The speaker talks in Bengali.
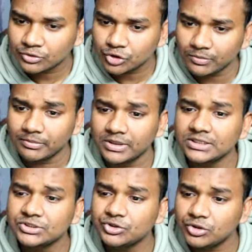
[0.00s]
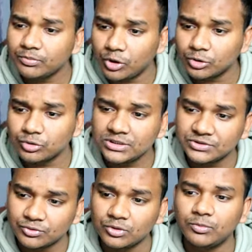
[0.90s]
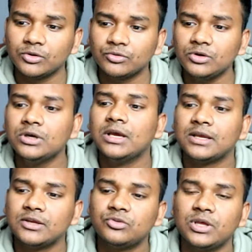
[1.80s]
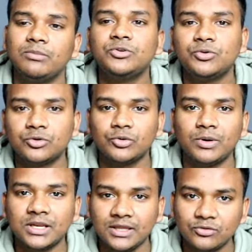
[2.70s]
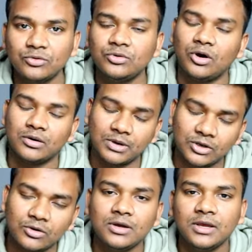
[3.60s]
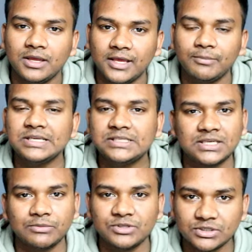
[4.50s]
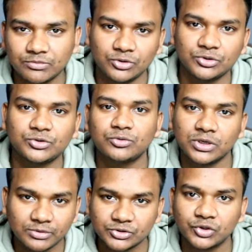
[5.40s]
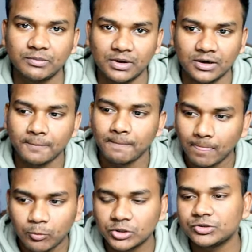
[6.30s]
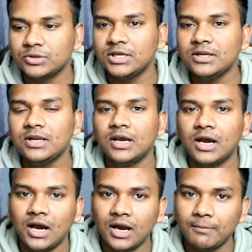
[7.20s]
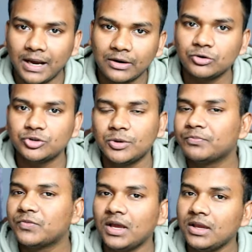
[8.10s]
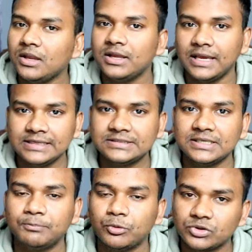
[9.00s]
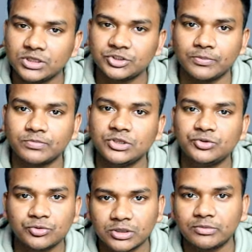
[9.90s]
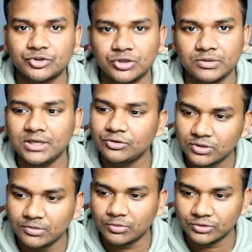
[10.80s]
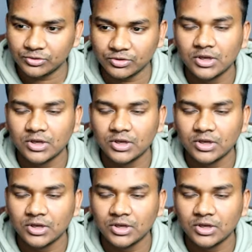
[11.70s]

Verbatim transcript: শবে মেরাজের জন্য বন্ধ স্কুল বন্ধ কিন্তু এমনি শুক্রবার কিন্তু নর্মালও এমনি শিক্ষা প্রতিষ্ঠান বন্ধ শুক্র এবং শনিবার বছরের বান্ন সপ্তাহে এই যে প্রত্যেক সপ্তাহে শুক্র এবং শনিবার এই দুদিন বন্ধ